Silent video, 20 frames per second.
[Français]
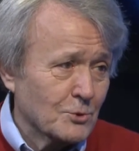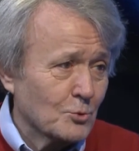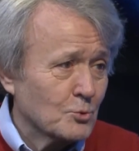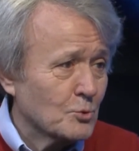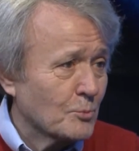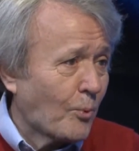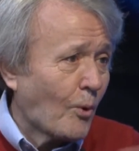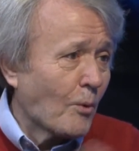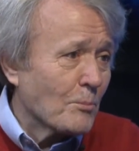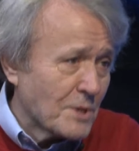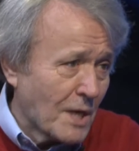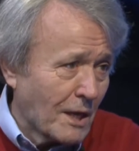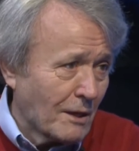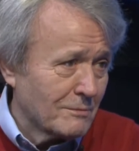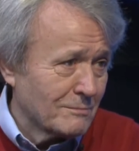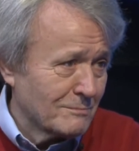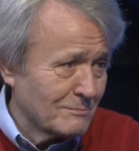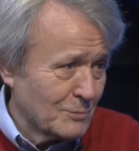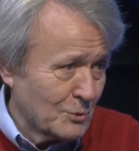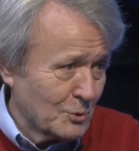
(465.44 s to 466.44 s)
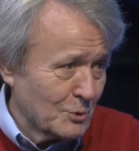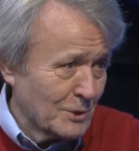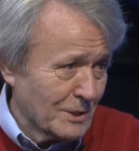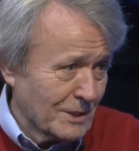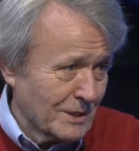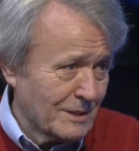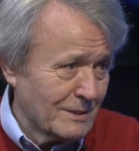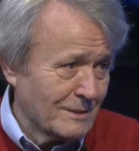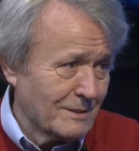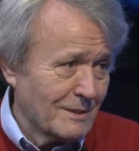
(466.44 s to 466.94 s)
du premier je
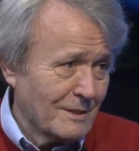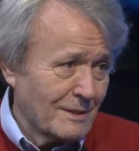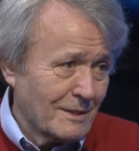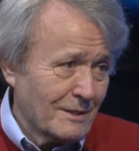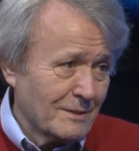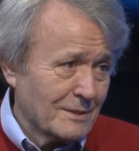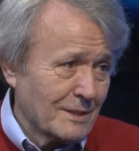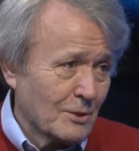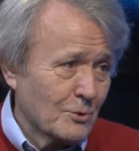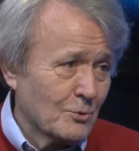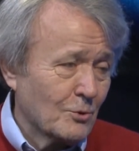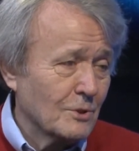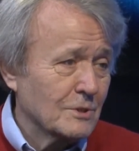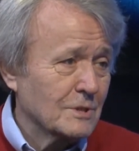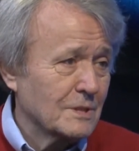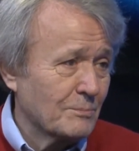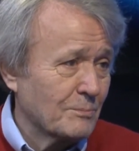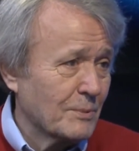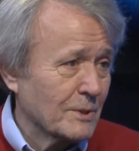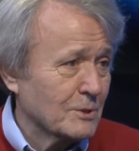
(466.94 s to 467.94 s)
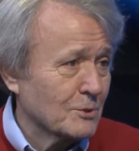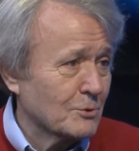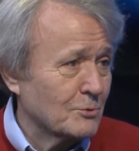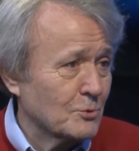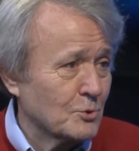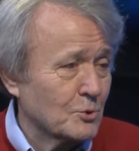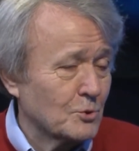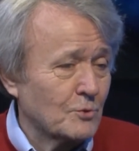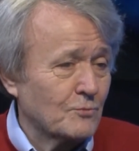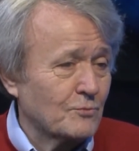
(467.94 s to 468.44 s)
dirais. D'accord C'est parce que
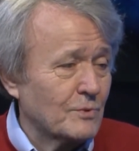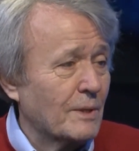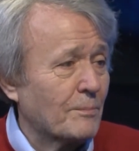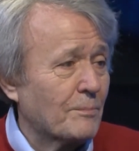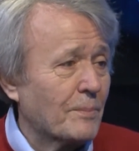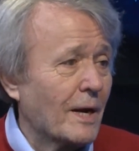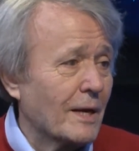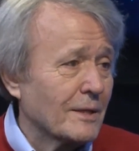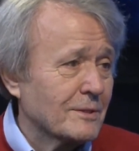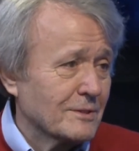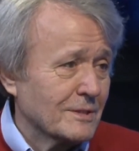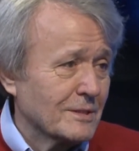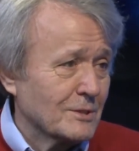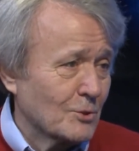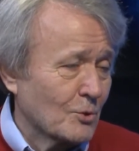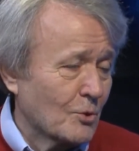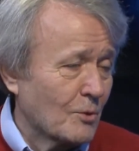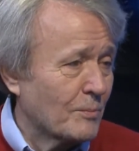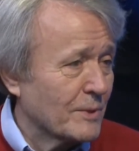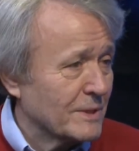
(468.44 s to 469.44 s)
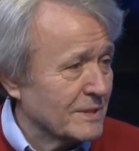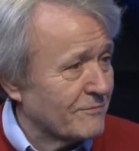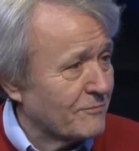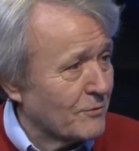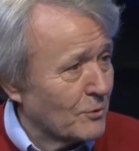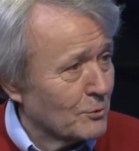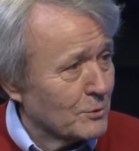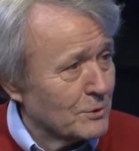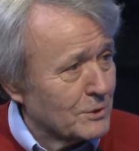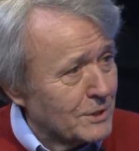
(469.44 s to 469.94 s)
je ne voulais pas être dans un complexe
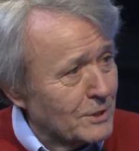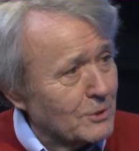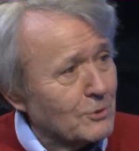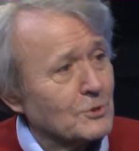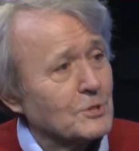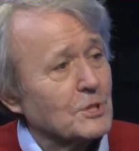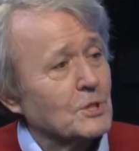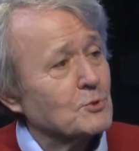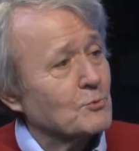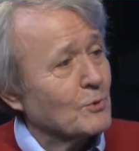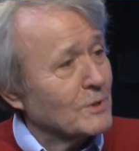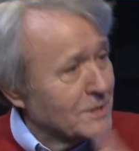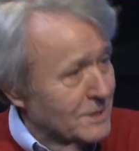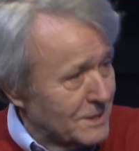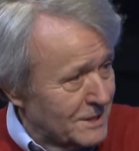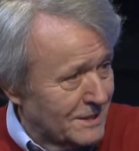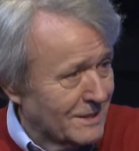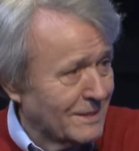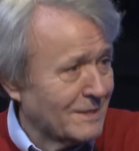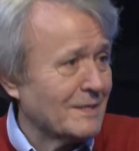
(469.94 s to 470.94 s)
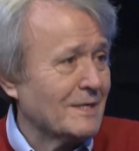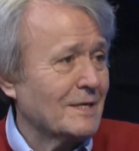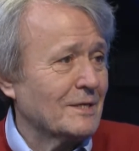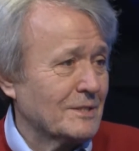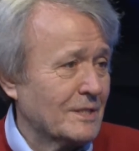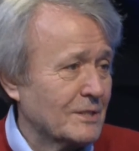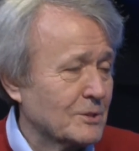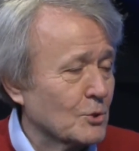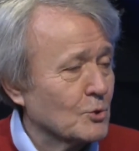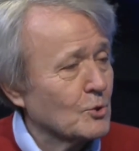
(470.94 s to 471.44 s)
d'infériorité que j'ai choisi
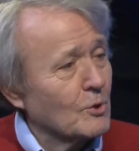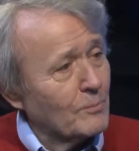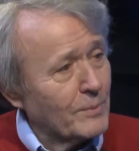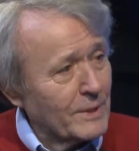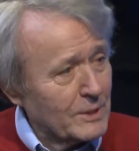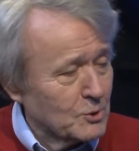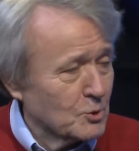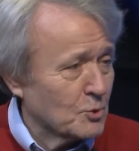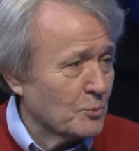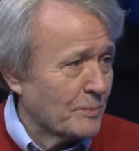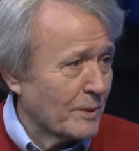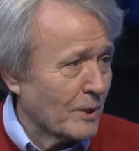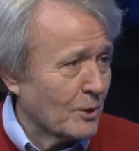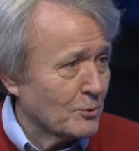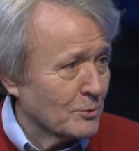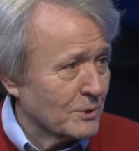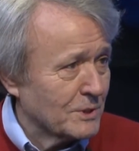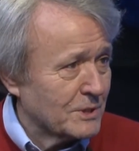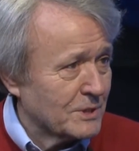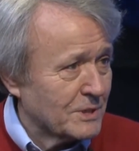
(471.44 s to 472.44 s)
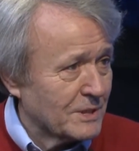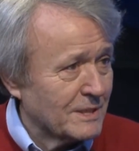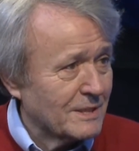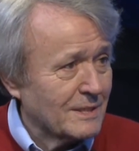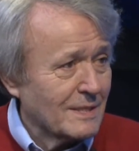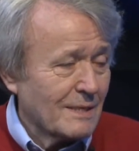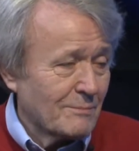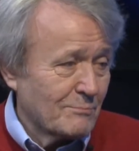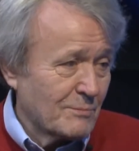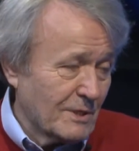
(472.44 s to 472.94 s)
d'être dans un complexe de supériorité.
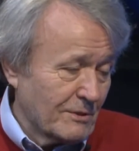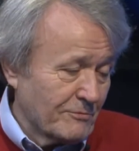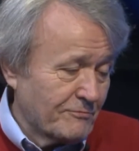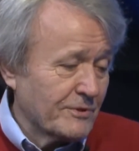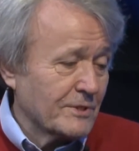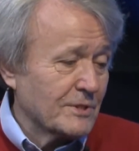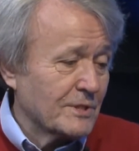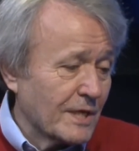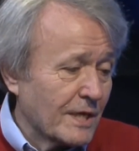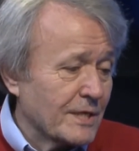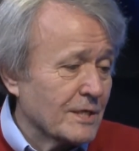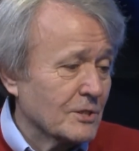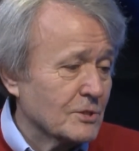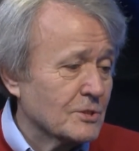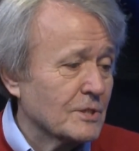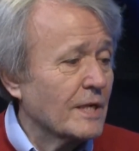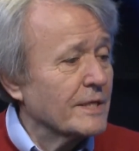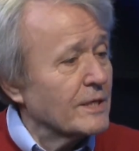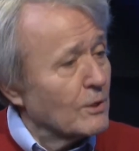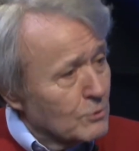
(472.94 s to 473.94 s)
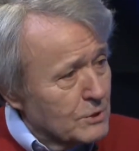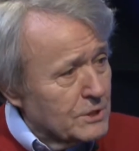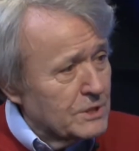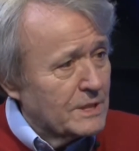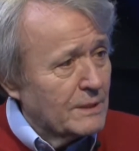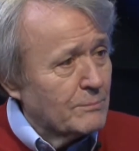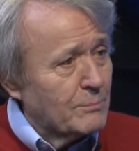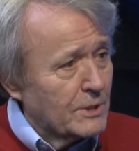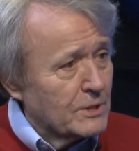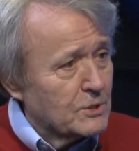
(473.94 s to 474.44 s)
Mais en fait, derrière cela, il y a aussi
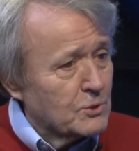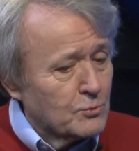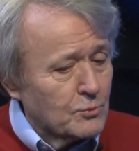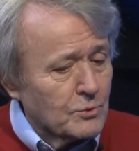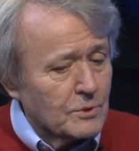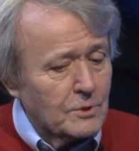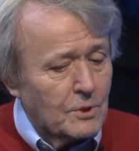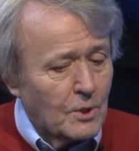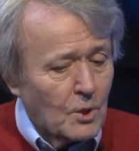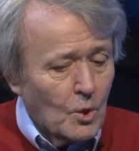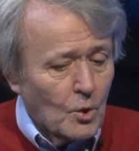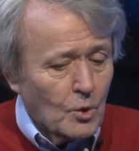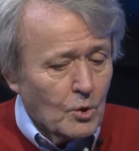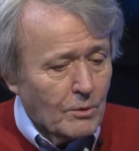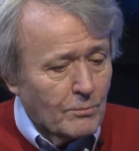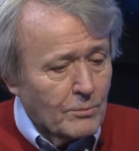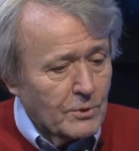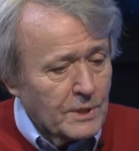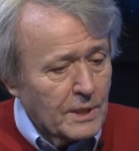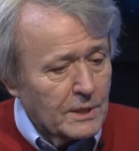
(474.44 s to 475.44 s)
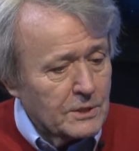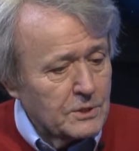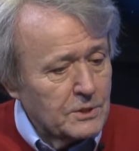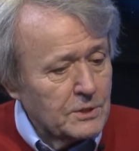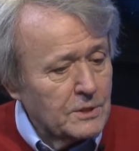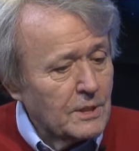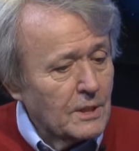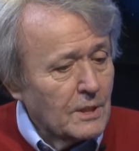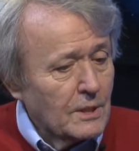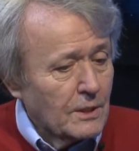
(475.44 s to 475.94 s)
des blessures, comme on a
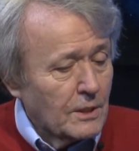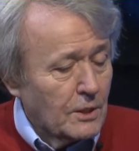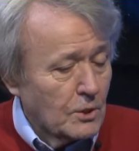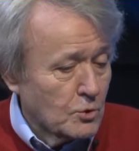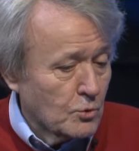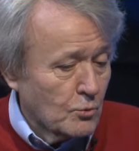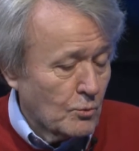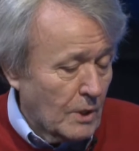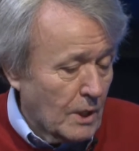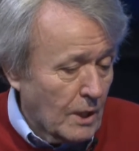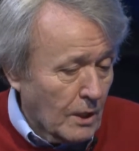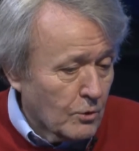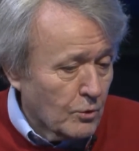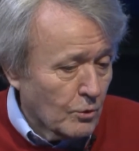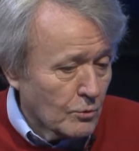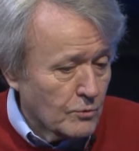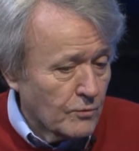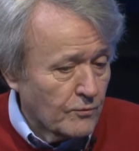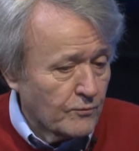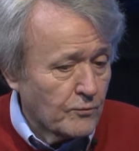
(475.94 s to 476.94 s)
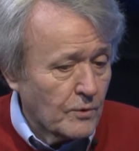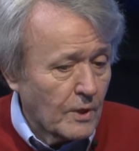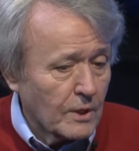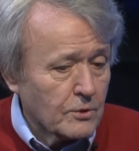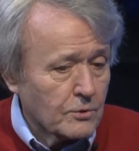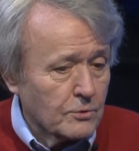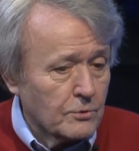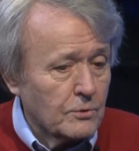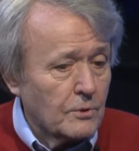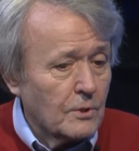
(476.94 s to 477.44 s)
dit, et je crois encore une fois
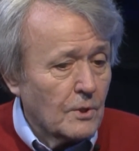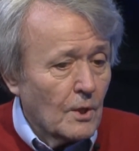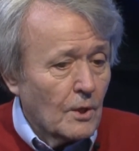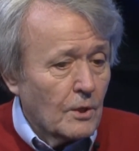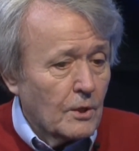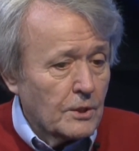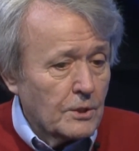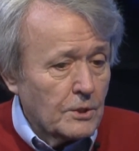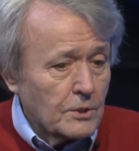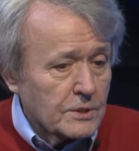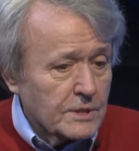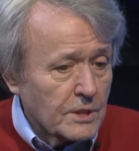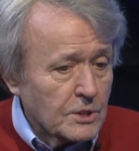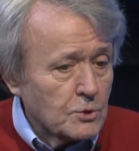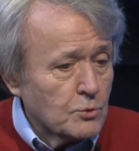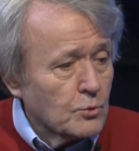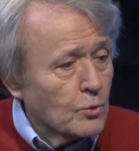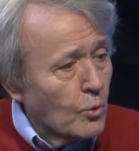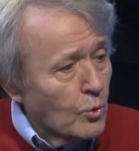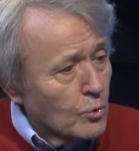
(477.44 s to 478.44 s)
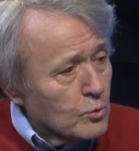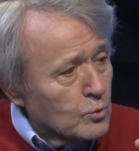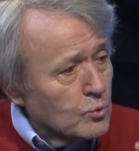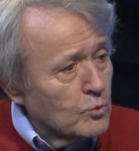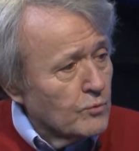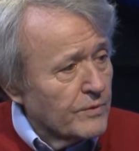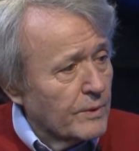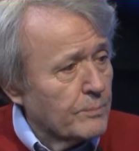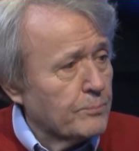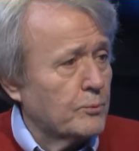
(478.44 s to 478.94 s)
qu'il s'agit de
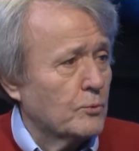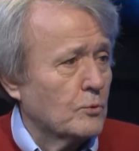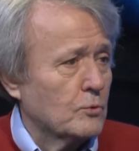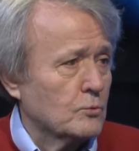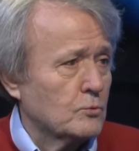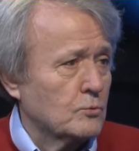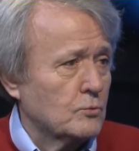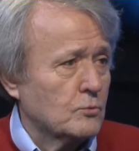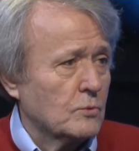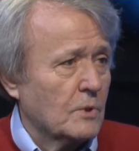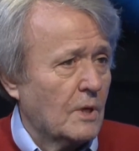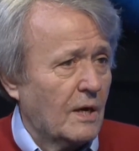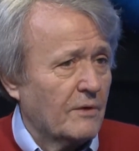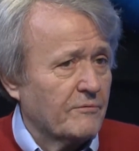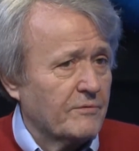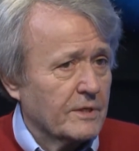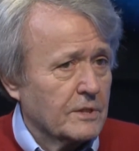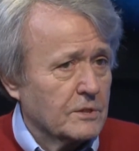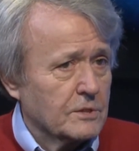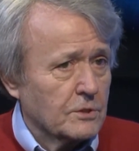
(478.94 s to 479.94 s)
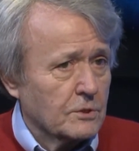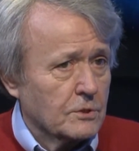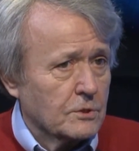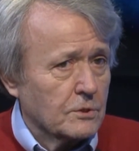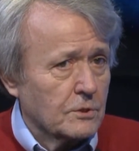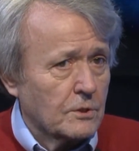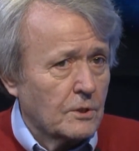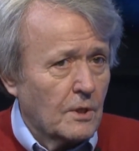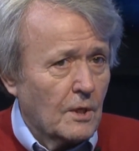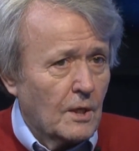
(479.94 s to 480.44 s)
retrouver pour nous, avec cette,
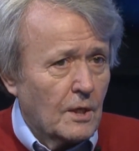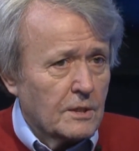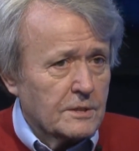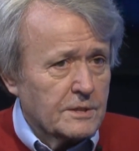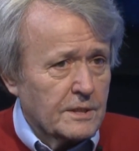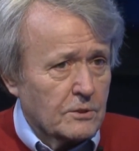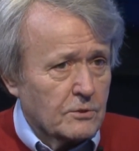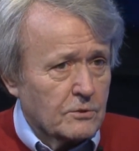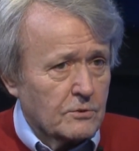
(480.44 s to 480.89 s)
cette